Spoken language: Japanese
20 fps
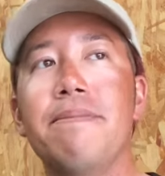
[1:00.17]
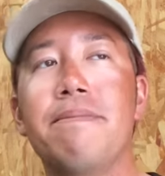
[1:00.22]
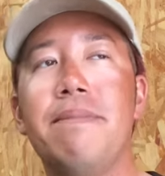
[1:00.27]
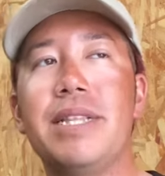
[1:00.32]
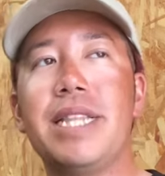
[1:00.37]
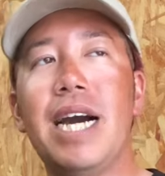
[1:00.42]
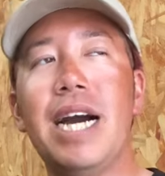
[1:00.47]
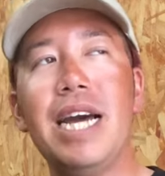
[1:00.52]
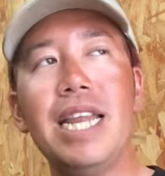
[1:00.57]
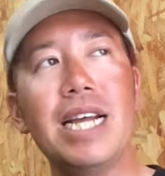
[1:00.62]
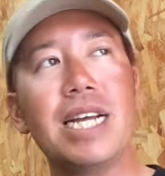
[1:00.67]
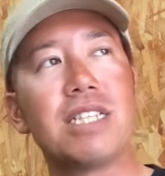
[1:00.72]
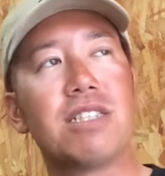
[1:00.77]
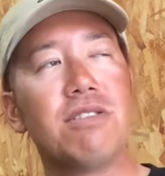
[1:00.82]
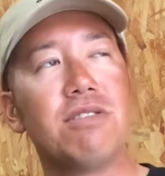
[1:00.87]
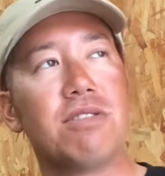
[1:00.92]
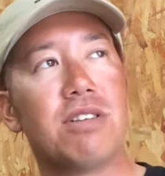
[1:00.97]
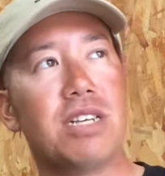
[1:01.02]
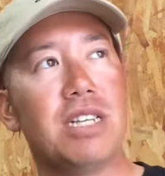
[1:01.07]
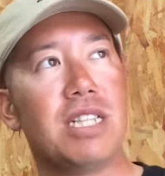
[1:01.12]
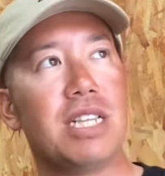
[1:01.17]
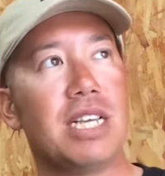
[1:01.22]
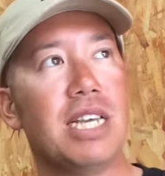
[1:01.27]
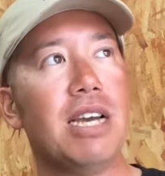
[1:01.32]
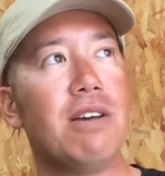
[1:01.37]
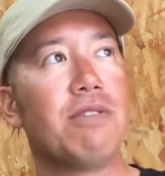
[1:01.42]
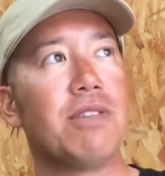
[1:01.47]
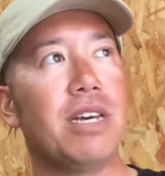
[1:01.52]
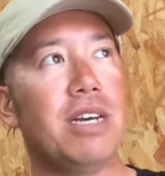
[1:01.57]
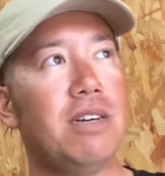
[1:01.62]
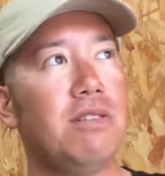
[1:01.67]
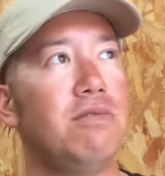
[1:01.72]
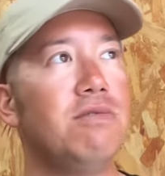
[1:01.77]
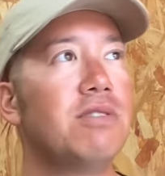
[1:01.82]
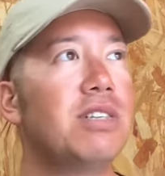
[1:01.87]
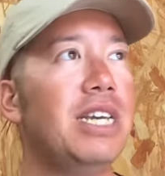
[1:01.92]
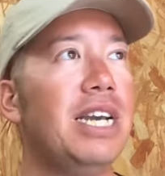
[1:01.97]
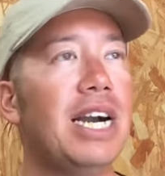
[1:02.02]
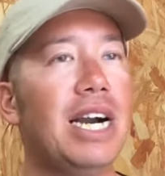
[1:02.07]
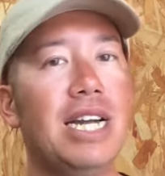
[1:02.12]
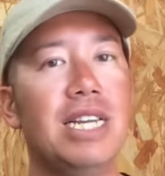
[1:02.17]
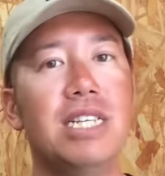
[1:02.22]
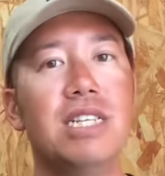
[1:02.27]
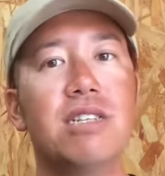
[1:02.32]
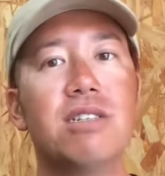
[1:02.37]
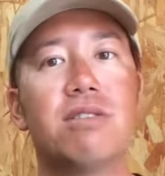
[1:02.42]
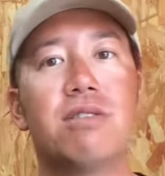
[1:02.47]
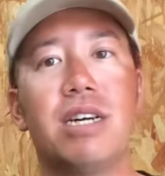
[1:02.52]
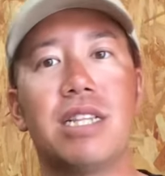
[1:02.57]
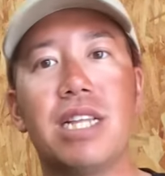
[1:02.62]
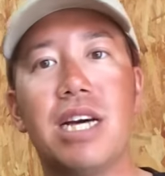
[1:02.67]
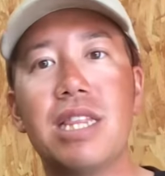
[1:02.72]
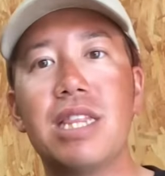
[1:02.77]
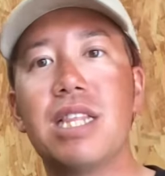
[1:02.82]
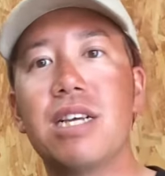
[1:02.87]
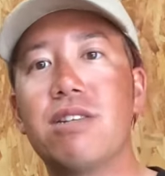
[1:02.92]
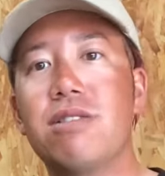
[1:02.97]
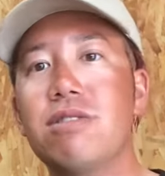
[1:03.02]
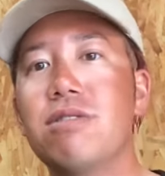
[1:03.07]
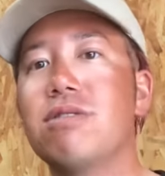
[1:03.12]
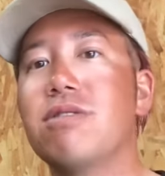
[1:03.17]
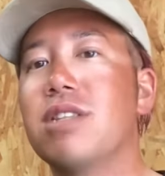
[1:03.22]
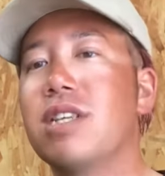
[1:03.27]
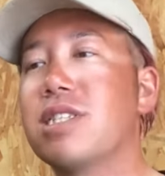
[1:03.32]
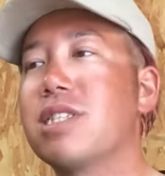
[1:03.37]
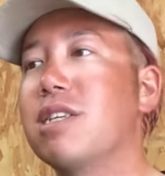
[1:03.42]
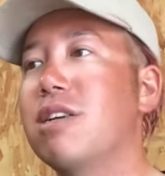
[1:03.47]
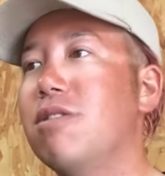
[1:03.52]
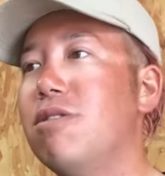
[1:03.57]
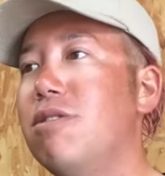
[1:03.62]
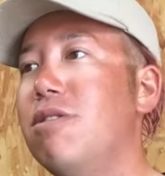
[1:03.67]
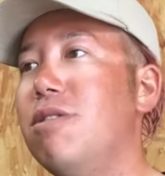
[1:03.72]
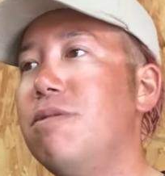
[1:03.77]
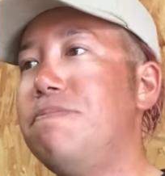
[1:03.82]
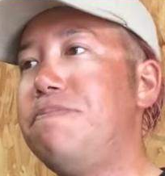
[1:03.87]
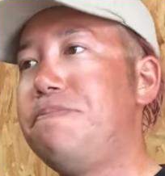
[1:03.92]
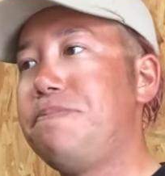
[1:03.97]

まあ、流れが強い時って結構ね浮き上がりにくくはなってくるんですけど